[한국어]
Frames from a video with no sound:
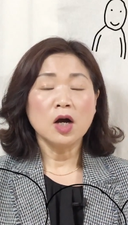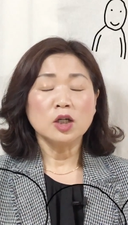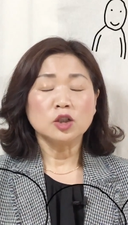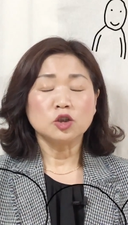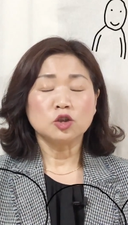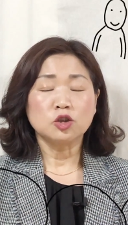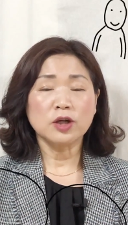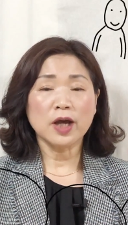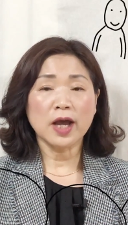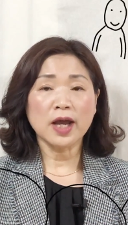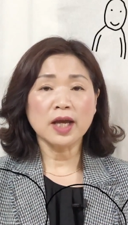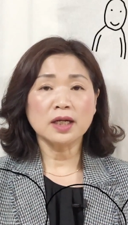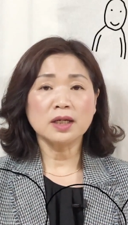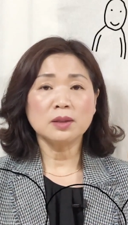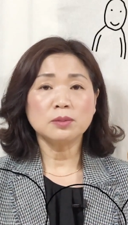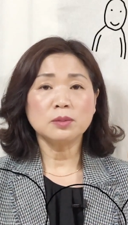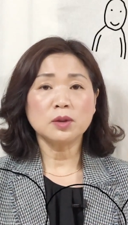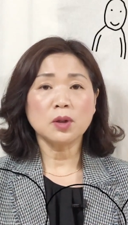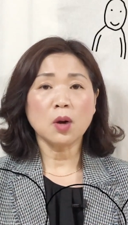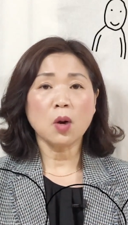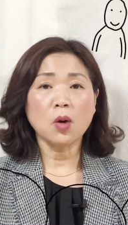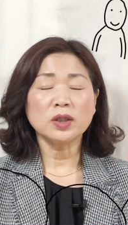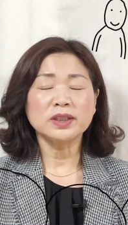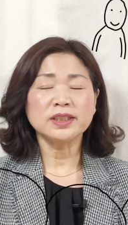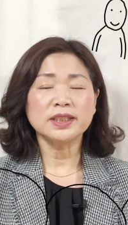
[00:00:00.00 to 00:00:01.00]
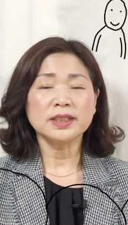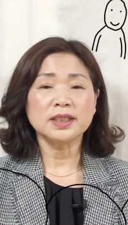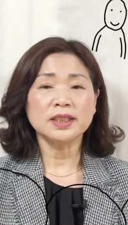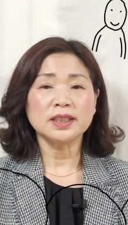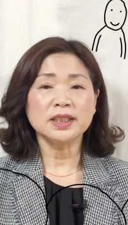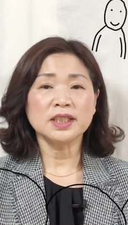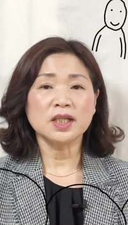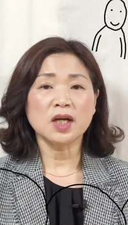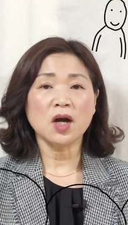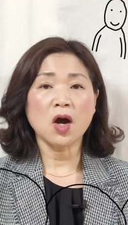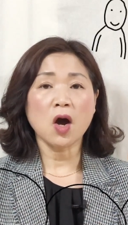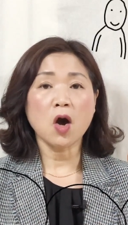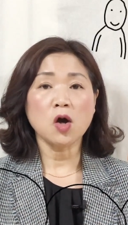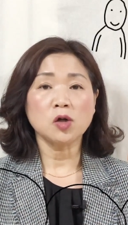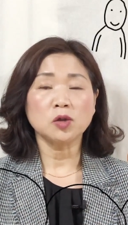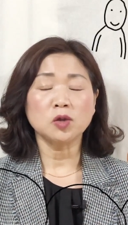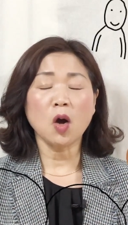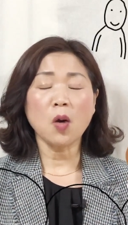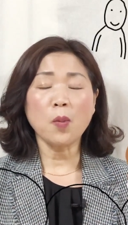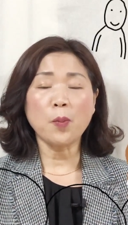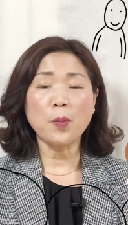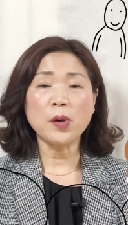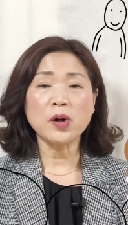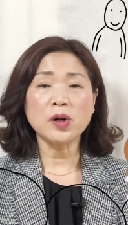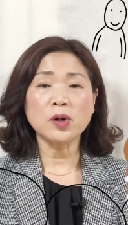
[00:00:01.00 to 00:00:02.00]
주의 이름으로 오시는 이여
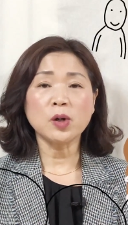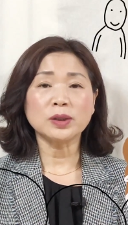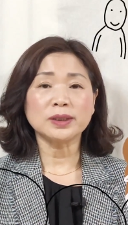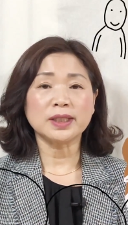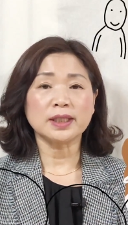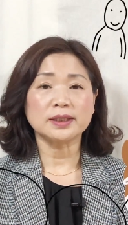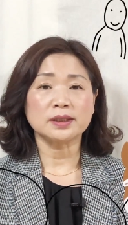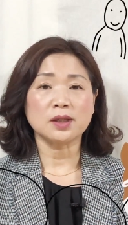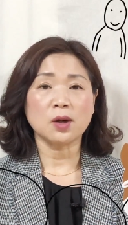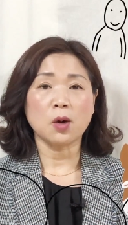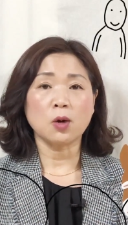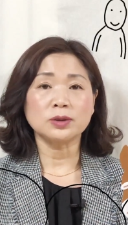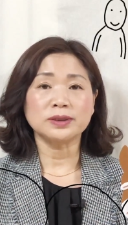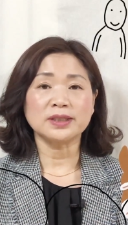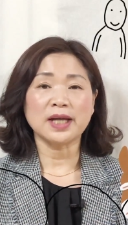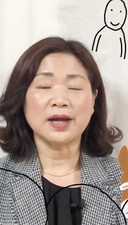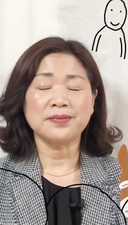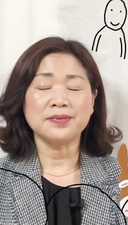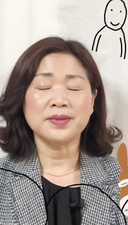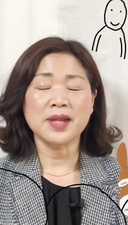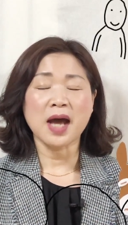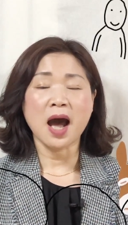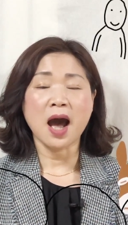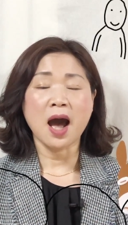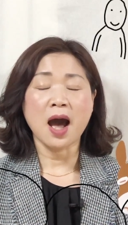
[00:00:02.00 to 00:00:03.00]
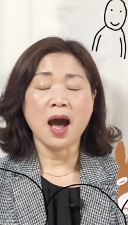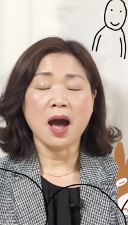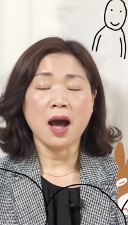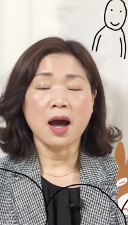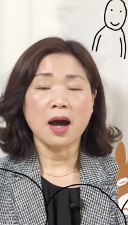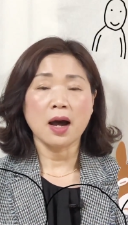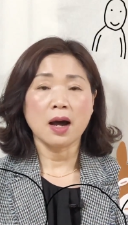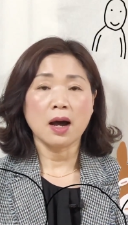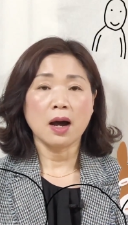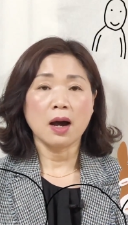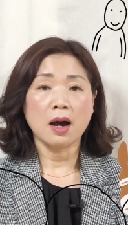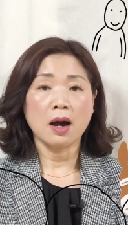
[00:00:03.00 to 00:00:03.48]
높은 곳에서 호산나!